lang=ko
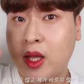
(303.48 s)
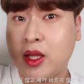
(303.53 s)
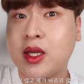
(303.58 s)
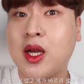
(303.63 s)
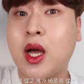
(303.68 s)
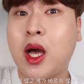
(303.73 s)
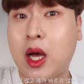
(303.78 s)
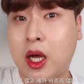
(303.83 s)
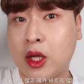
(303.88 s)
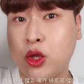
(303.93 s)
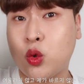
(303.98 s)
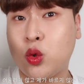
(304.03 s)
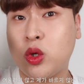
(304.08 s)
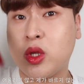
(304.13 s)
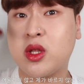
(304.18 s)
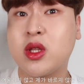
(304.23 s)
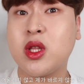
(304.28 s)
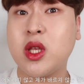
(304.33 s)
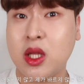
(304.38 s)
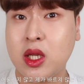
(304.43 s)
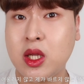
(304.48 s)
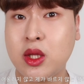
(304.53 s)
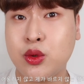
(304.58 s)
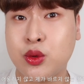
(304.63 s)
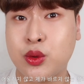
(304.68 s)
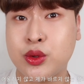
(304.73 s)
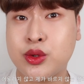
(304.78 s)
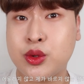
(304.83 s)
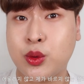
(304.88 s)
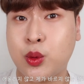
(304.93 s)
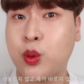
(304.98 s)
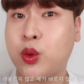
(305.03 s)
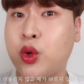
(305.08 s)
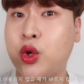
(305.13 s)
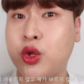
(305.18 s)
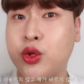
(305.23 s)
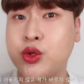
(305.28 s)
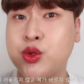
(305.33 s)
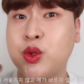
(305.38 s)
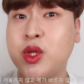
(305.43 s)
레드가 안 어울리는 1인으로서 이
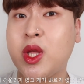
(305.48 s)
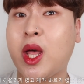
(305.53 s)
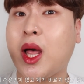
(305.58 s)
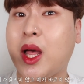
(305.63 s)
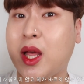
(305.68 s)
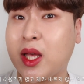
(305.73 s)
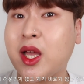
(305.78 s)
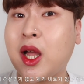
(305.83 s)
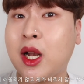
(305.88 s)
컬러는 손이 안